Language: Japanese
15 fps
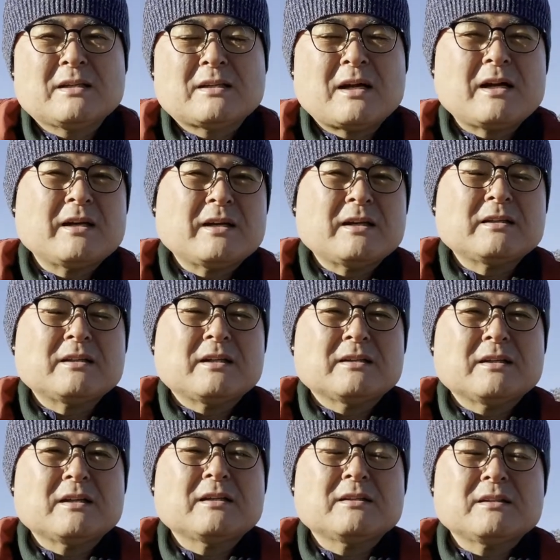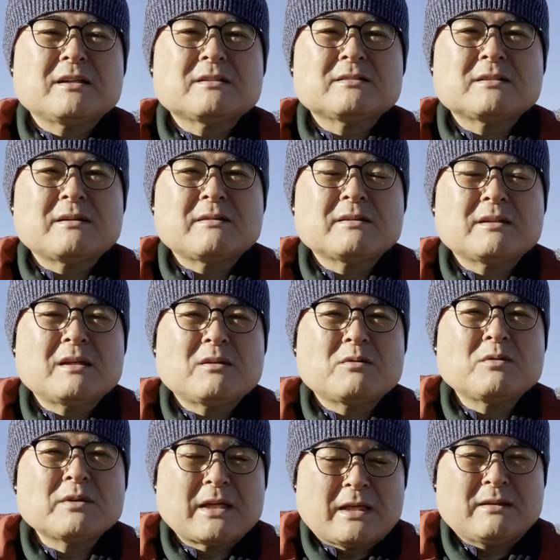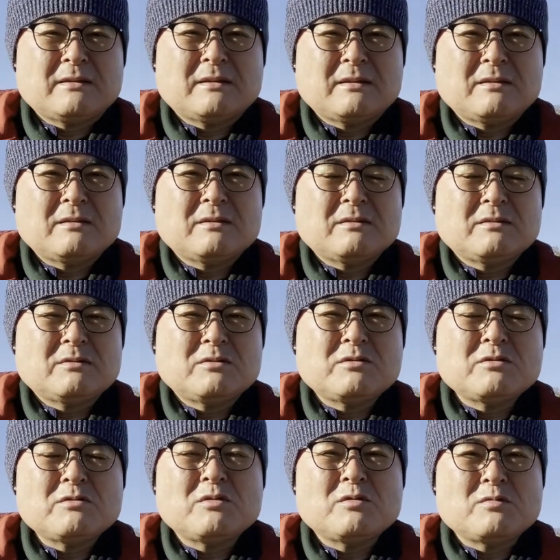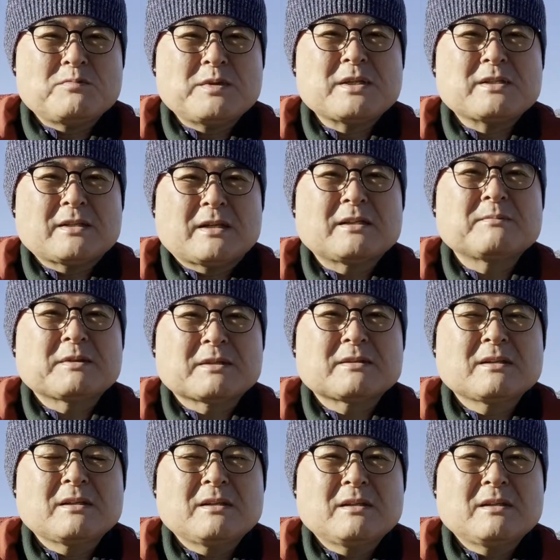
考え方がなかなか伝わってこないというホームページがあります。